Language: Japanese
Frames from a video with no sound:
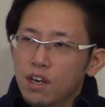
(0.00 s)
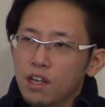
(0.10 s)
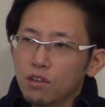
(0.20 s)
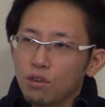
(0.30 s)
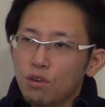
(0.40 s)

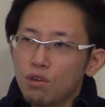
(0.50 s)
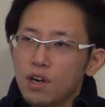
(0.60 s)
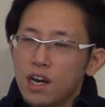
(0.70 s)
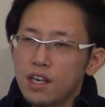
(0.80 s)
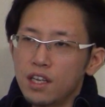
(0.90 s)
あの
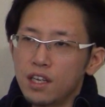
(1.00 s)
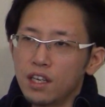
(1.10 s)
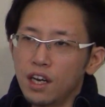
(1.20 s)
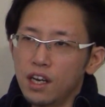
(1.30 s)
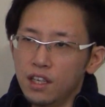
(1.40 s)
公安委員
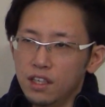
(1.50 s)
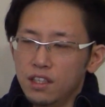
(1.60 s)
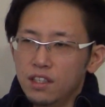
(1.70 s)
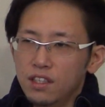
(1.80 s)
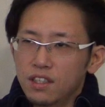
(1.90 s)
会
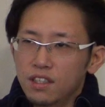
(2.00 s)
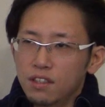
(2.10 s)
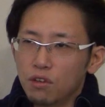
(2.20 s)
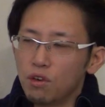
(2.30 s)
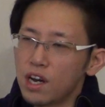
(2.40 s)

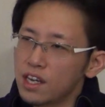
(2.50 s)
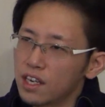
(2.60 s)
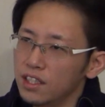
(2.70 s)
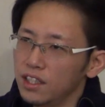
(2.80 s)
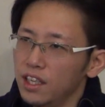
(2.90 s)
公安委員
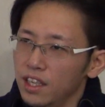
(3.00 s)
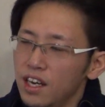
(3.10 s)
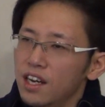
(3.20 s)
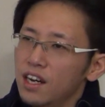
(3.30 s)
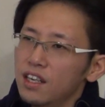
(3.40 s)
会じゃない
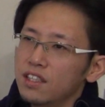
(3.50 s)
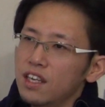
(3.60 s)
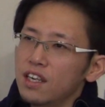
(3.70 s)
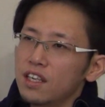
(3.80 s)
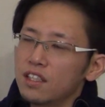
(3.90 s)
なあれは
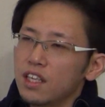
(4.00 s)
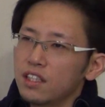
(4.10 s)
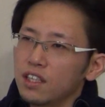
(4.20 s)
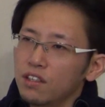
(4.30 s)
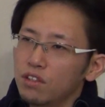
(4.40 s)
生活安
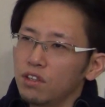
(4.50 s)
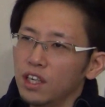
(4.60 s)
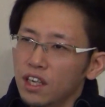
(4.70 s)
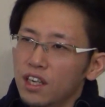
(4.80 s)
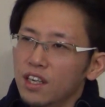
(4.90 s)
全課の人
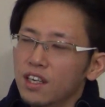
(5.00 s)
かな